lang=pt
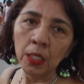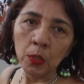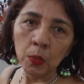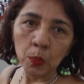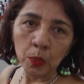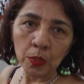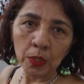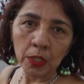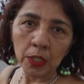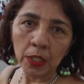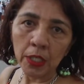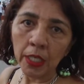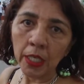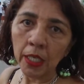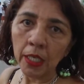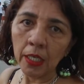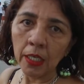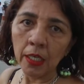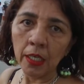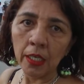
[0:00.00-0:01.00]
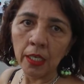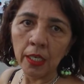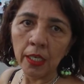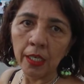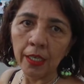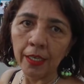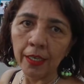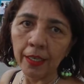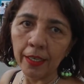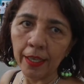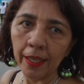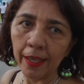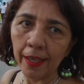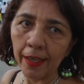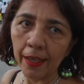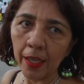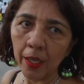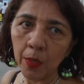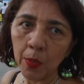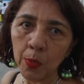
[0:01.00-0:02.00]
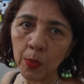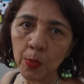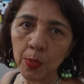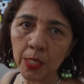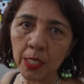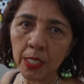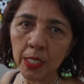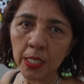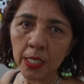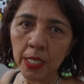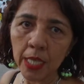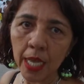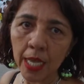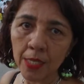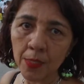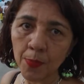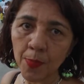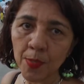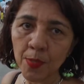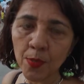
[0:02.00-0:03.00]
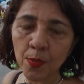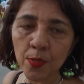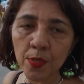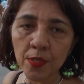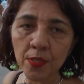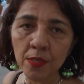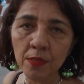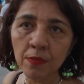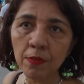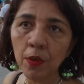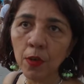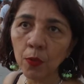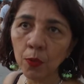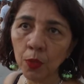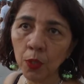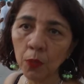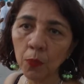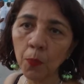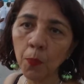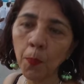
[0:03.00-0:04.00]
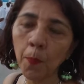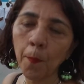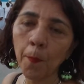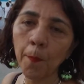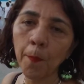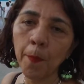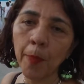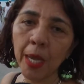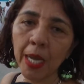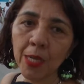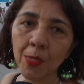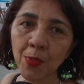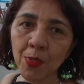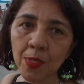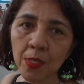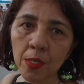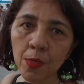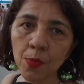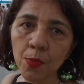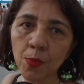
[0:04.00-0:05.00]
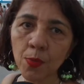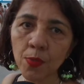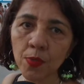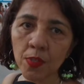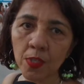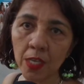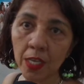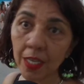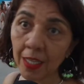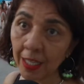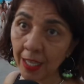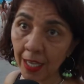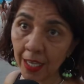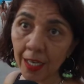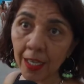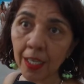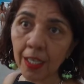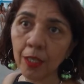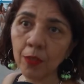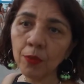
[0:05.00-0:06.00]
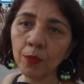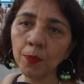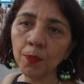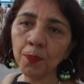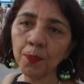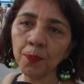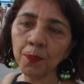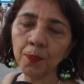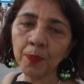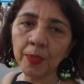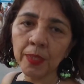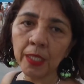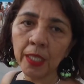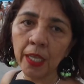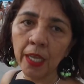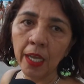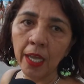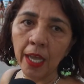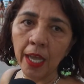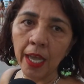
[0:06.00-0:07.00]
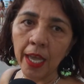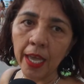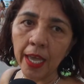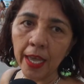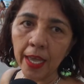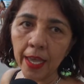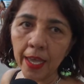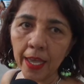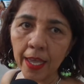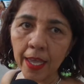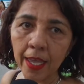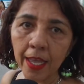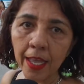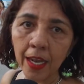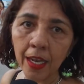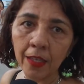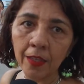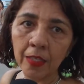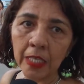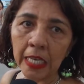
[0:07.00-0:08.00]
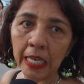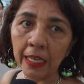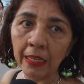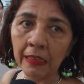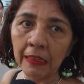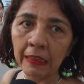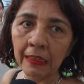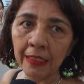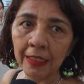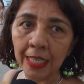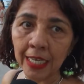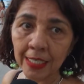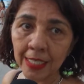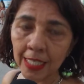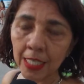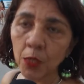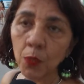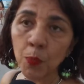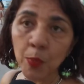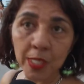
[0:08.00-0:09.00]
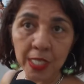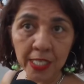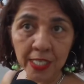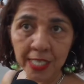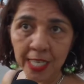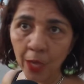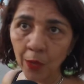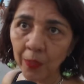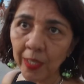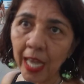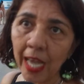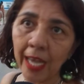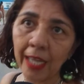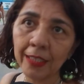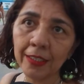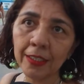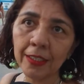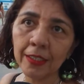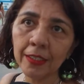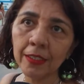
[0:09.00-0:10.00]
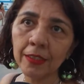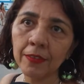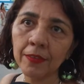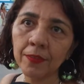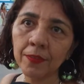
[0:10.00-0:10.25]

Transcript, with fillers: Um dia é, onde as pessoas se voltam para os seus entes queridos, é, trazendo muita saudade